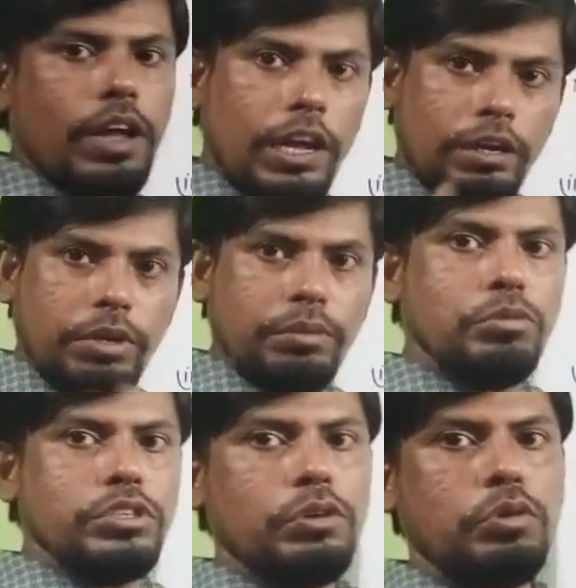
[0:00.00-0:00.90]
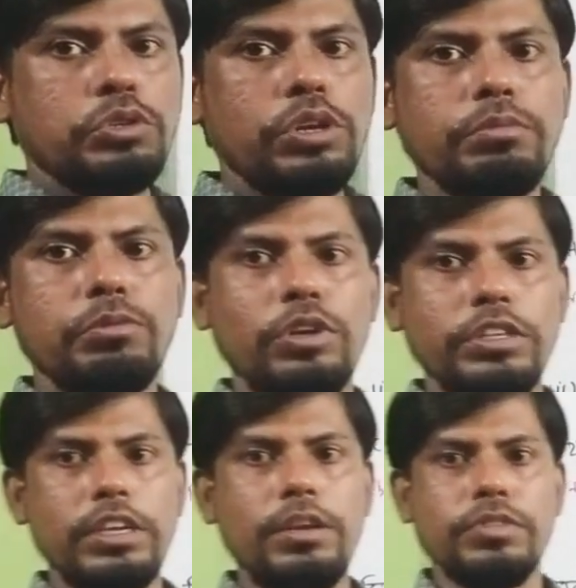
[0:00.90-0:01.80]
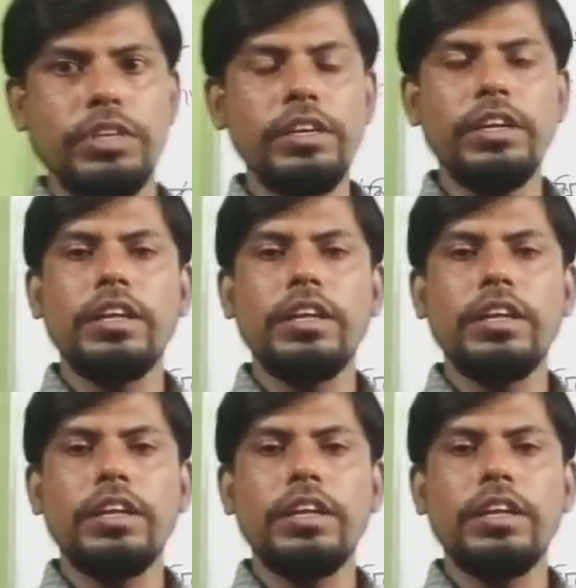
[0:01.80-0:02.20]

আরেকভাবে বোঝার কৌশল আমি বলেছিলাম যে